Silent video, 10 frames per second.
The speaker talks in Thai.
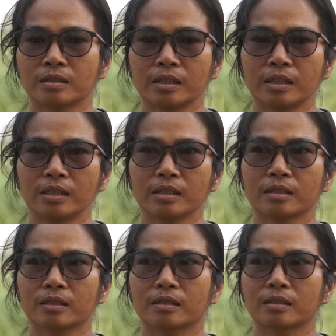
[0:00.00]
ที่
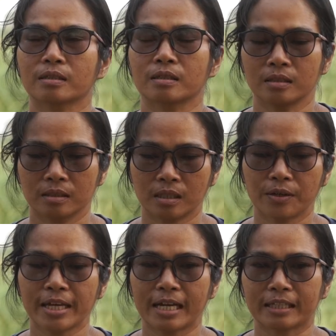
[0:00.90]

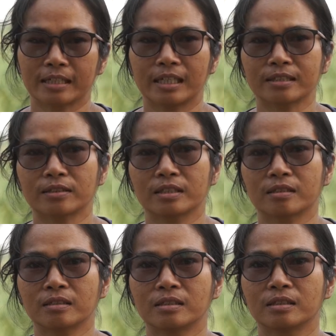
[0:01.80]
เขาอยากเลี้ยงตอนนี้
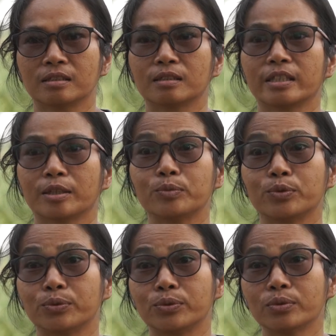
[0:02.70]
ก็คือเลี้ยงหมู